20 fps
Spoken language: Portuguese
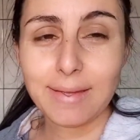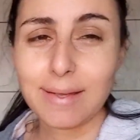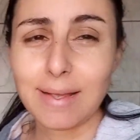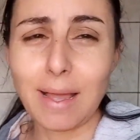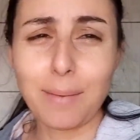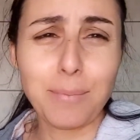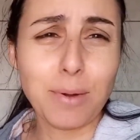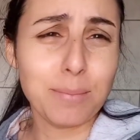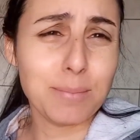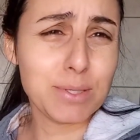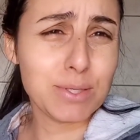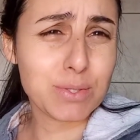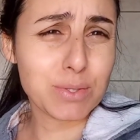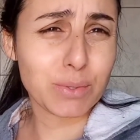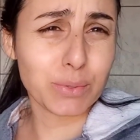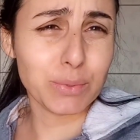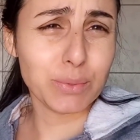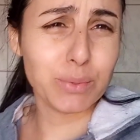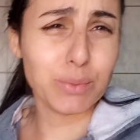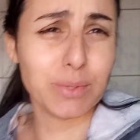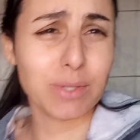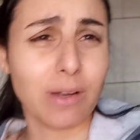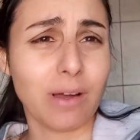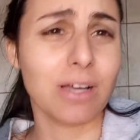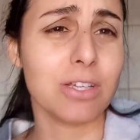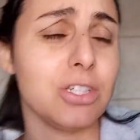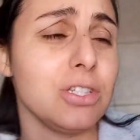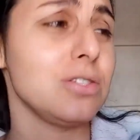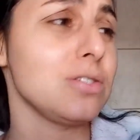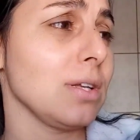Acabou a mistura,
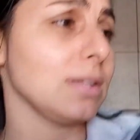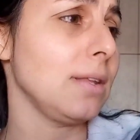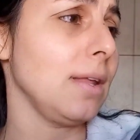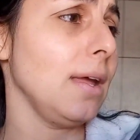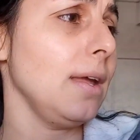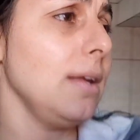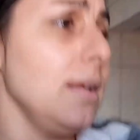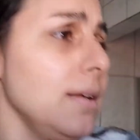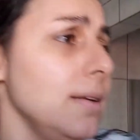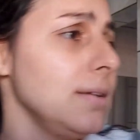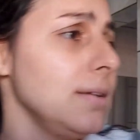ó, gente, só tem